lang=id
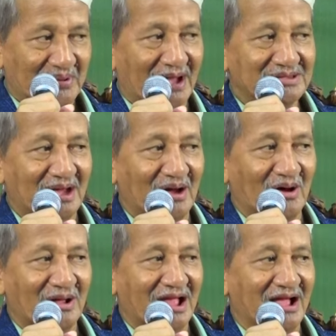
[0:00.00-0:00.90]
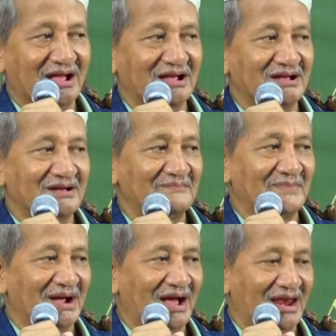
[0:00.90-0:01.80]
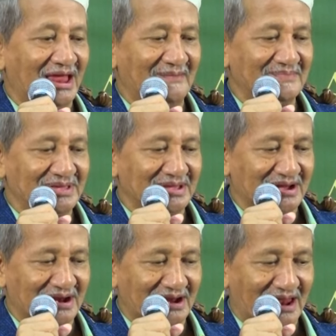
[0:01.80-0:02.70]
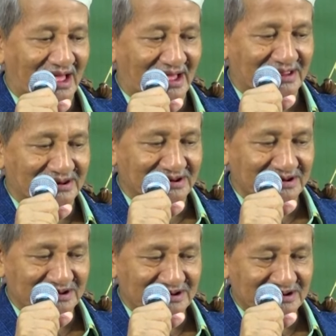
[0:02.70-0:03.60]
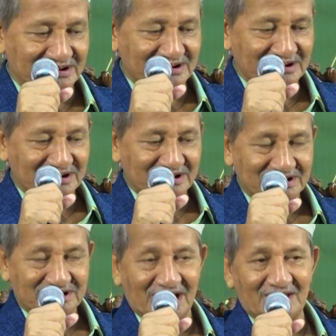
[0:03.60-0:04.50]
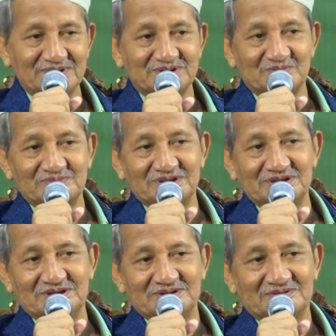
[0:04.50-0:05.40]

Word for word: banyak orang mengalami kelelahan dalam hidup ini.